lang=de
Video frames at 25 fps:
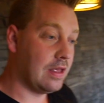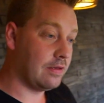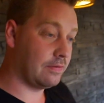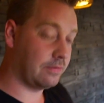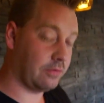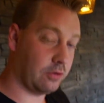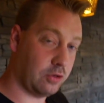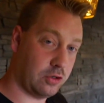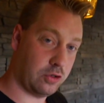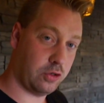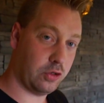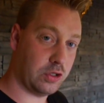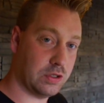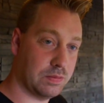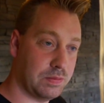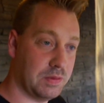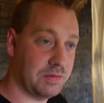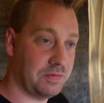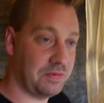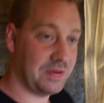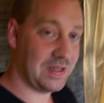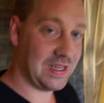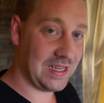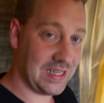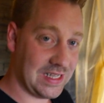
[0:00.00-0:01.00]

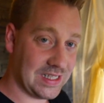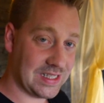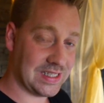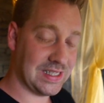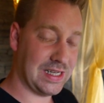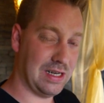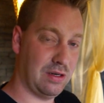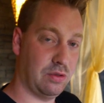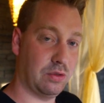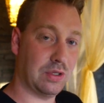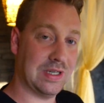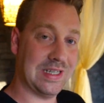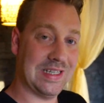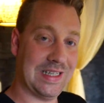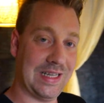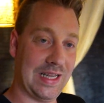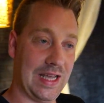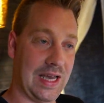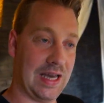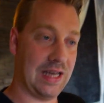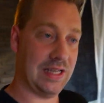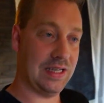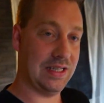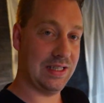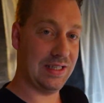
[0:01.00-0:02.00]
Frühstücksbuffet ist na Logik
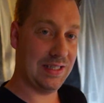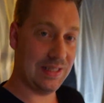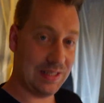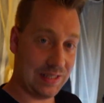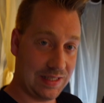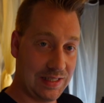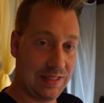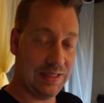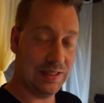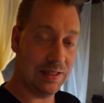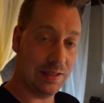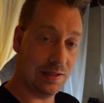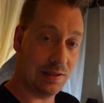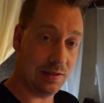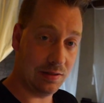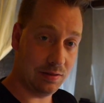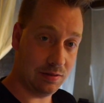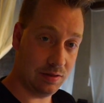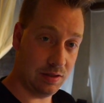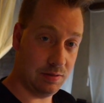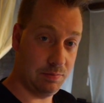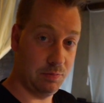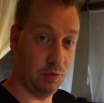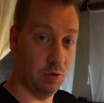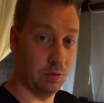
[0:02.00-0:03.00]
garantiert.
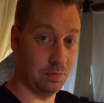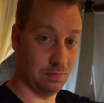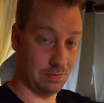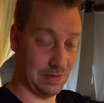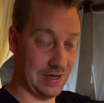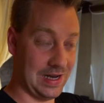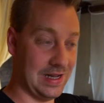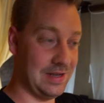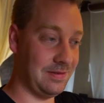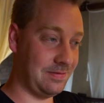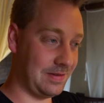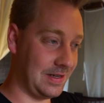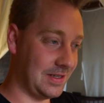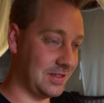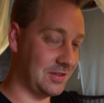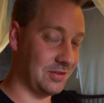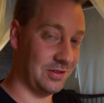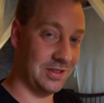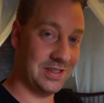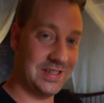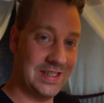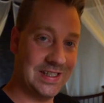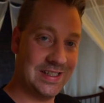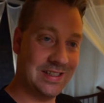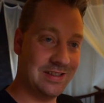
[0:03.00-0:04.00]
Im Normalfall
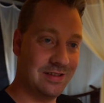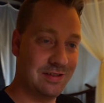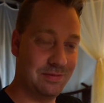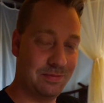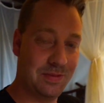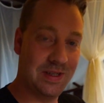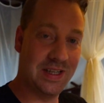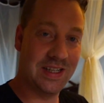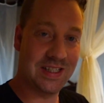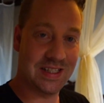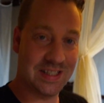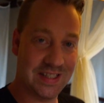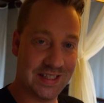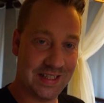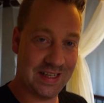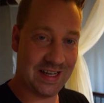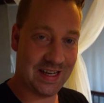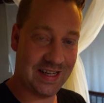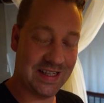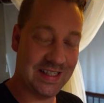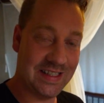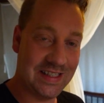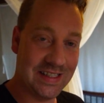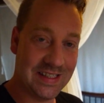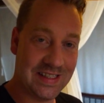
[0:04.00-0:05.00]
sollte es zumindest
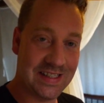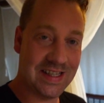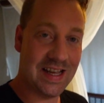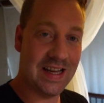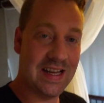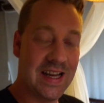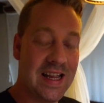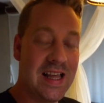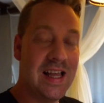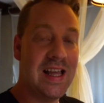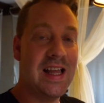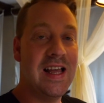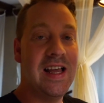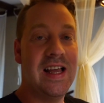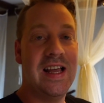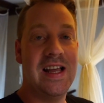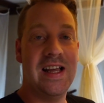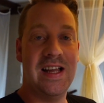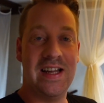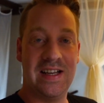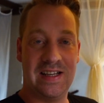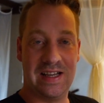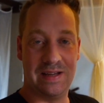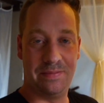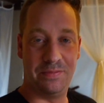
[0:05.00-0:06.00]
garantiert sein.
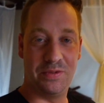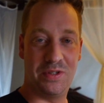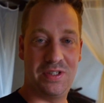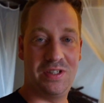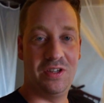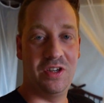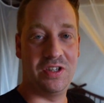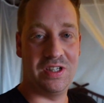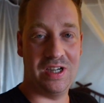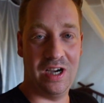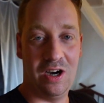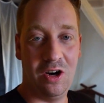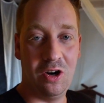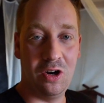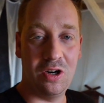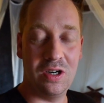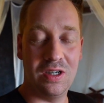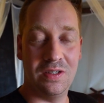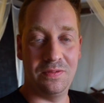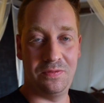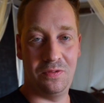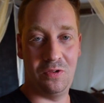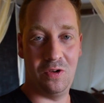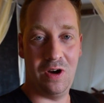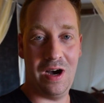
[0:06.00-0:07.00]
Dann müsst ihr euch auch
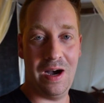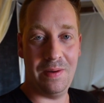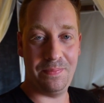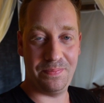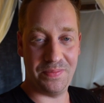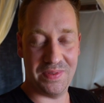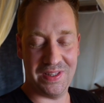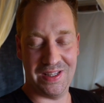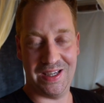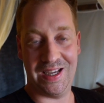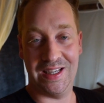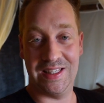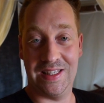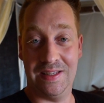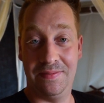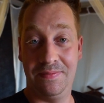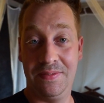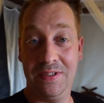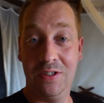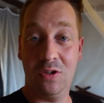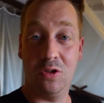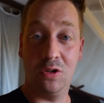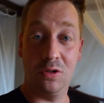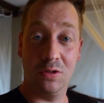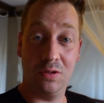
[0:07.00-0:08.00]
vorab eine
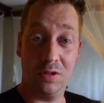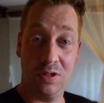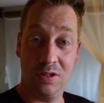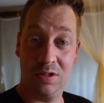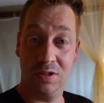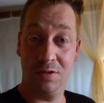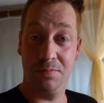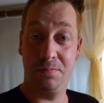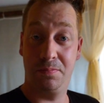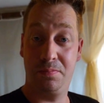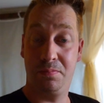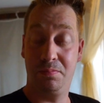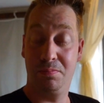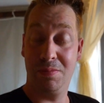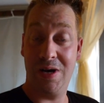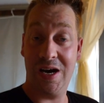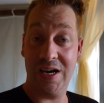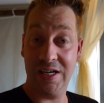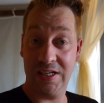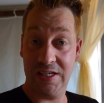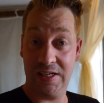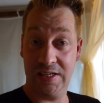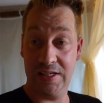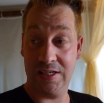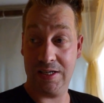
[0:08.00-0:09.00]
Reservierung äh,
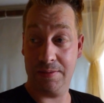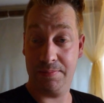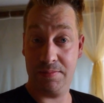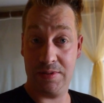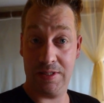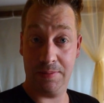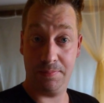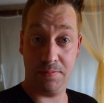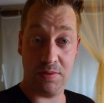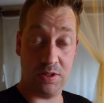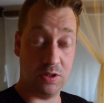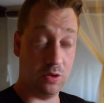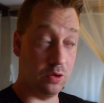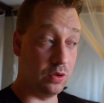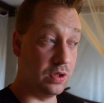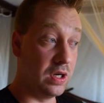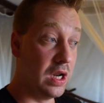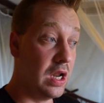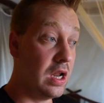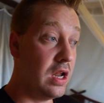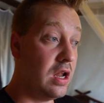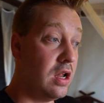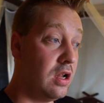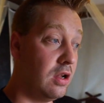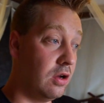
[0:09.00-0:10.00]
machen an der Rezeption.
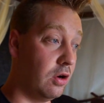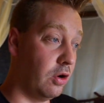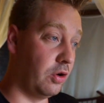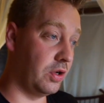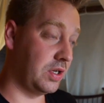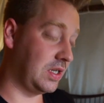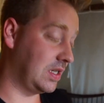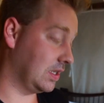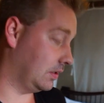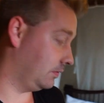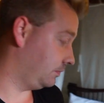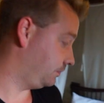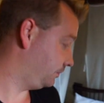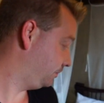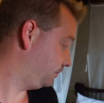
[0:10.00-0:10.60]
Und also,